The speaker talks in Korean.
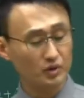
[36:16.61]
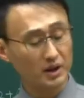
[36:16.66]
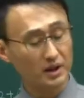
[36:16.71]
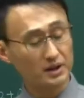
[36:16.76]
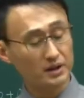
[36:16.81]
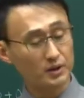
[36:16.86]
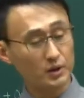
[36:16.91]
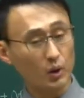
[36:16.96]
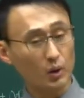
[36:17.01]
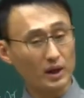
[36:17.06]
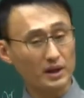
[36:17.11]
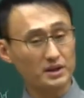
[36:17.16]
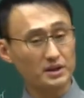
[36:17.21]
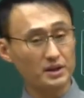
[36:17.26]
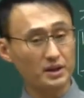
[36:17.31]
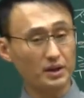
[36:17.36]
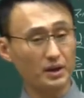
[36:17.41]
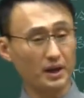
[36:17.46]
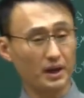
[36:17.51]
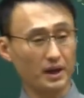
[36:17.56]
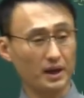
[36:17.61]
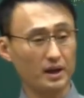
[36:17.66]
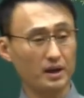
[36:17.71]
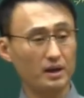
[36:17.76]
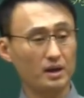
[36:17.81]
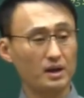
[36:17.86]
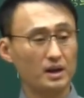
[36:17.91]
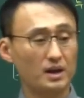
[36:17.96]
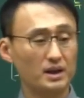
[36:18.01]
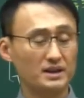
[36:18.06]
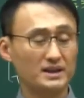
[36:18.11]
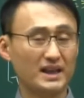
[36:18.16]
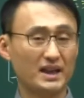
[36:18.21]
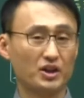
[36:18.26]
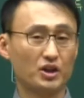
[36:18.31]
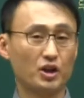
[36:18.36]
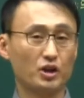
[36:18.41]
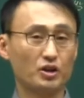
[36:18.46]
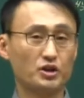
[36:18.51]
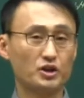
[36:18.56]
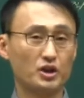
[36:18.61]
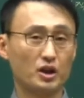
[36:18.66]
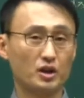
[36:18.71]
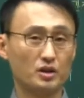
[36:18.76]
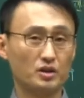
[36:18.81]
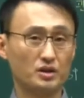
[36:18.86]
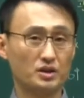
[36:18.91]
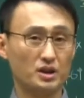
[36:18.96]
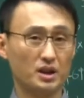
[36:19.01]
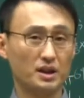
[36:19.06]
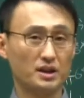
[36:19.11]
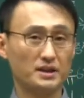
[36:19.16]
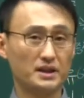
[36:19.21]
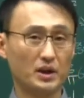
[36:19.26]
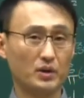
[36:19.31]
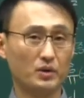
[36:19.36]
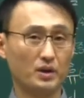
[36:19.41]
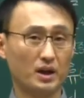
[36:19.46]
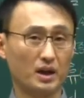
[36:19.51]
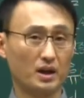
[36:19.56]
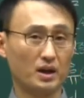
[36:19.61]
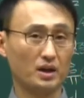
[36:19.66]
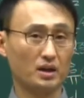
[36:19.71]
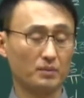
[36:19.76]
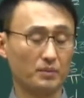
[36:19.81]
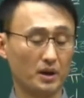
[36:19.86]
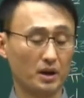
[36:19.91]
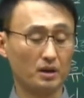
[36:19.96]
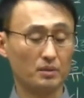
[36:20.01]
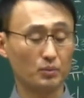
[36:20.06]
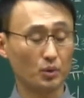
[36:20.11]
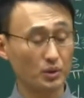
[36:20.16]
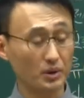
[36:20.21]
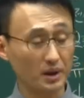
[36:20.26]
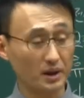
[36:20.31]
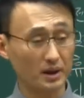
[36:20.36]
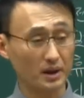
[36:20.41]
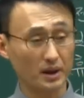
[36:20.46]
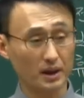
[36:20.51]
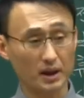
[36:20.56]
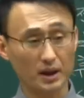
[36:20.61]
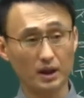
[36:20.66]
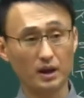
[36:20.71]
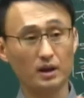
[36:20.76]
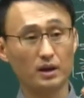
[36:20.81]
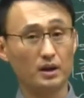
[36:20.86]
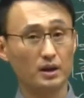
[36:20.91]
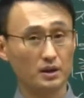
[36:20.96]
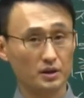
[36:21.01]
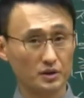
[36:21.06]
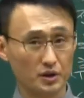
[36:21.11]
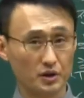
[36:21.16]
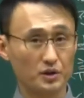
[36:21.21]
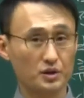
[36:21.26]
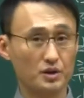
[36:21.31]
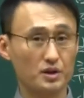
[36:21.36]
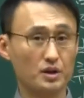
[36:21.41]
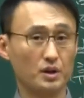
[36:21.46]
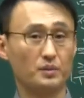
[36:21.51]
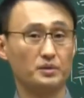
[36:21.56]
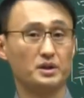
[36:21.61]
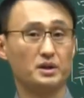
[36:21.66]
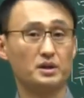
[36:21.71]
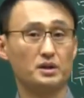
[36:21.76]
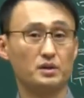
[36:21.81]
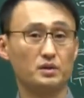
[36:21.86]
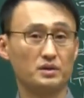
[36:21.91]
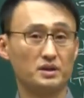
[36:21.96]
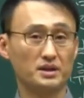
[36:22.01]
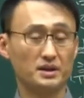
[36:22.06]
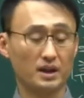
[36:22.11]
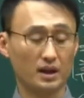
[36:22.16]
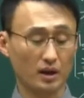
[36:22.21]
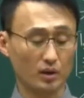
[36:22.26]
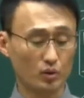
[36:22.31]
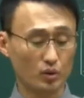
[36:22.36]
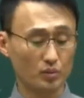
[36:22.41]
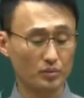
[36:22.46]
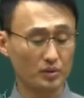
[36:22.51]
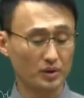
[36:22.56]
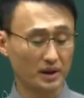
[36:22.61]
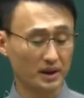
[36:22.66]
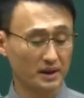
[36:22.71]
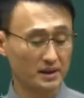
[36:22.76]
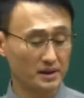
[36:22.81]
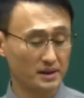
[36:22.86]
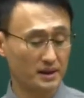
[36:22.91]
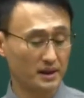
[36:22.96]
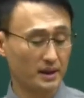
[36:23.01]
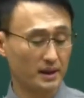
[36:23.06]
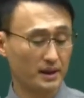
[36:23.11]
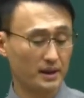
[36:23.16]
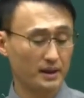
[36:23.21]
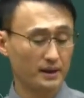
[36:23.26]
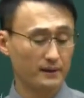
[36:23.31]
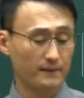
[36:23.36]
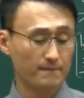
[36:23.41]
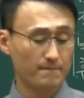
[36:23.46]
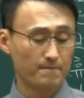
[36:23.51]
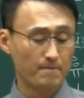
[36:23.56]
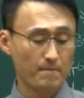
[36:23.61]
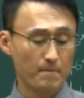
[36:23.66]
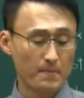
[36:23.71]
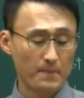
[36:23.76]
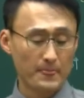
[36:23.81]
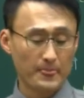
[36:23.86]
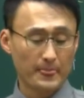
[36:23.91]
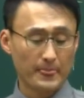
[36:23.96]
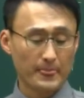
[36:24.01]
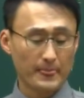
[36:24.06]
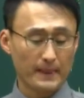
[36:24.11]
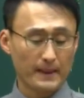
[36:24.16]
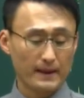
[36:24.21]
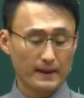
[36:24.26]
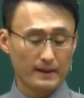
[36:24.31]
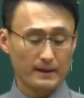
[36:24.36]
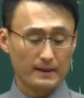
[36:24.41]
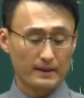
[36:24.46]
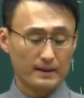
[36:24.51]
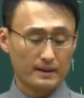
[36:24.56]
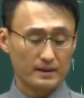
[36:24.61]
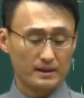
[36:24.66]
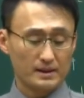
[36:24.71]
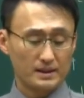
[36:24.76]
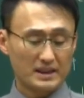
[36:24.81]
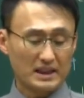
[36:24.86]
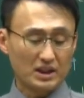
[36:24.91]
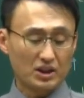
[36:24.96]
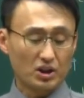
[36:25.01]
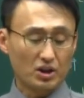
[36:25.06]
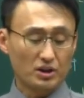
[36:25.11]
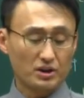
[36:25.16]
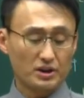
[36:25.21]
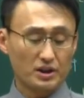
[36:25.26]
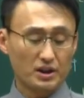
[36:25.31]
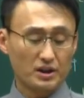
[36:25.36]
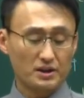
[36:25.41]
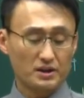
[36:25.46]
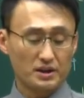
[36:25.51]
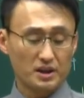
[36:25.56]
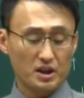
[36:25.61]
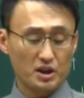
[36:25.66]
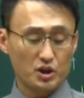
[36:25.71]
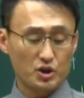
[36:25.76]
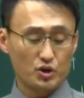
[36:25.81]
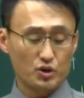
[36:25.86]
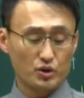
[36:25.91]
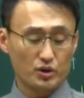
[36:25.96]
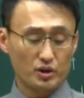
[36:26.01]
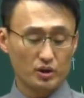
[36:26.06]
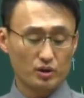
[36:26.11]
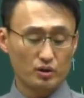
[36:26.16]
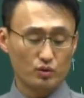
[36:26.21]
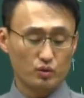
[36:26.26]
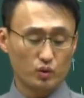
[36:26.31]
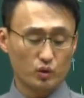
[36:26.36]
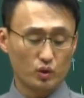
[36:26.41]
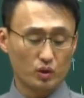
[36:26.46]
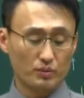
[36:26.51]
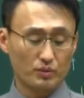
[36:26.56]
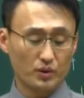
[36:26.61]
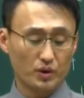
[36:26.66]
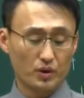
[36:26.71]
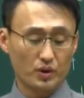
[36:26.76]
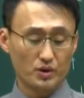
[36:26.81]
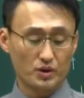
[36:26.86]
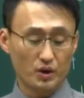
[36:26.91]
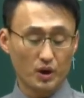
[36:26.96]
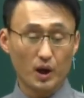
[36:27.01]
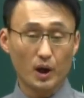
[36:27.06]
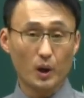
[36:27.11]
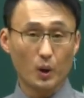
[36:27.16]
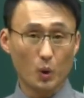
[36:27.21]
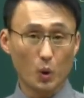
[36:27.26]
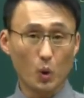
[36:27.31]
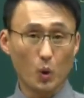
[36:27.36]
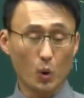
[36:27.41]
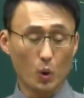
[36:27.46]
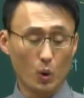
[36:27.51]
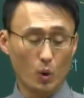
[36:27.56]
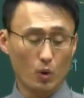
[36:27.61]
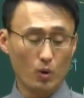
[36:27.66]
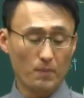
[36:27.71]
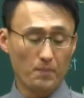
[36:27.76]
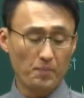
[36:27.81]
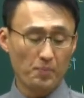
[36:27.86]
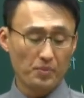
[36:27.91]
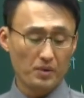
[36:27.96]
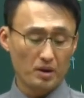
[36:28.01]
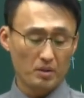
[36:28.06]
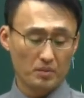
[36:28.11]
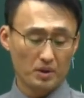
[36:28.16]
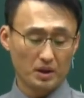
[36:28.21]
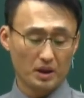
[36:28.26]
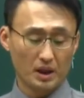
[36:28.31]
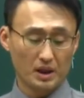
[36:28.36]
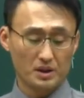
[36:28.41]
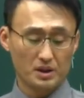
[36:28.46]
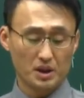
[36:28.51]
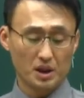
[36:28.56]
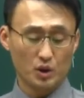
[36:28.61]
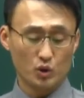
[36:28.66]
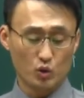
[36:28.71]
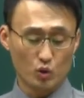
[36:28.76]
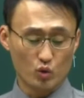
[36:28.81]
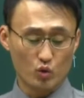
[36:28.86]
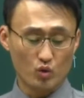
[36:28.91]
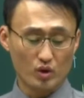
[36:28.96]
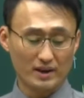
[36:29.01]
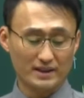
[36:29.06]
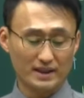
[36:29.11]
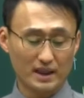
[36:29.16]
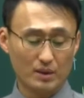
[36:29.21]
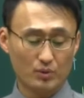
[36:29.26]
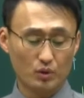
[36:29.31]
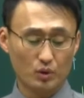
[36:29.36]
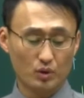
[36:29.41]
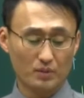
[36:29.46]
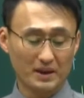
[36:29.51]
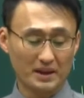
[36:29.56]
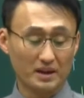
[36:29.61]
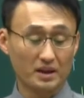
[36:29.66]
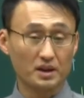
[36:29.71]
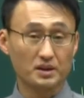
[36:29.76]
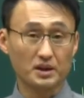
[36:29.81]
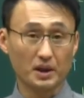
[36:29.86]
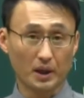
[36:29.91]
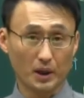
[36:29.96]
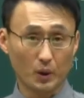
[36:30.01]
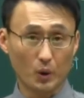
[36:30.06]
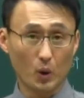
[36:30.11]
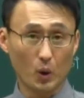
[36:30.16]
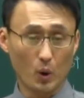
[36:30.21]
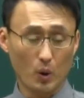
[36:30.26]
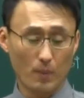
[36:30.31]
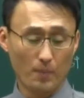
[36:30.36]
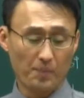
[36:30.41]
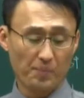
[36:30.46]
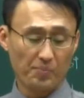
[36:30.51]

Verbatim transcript: 우리 등록 관청이 자격 정지 사유를 알게 되면 못 때리니까 지체 없이 시도지사에게 통보를 했지. 자격 정지 기준은 국토부령으로 정하고 밑에 이제 6과 3으로 만들어져 있고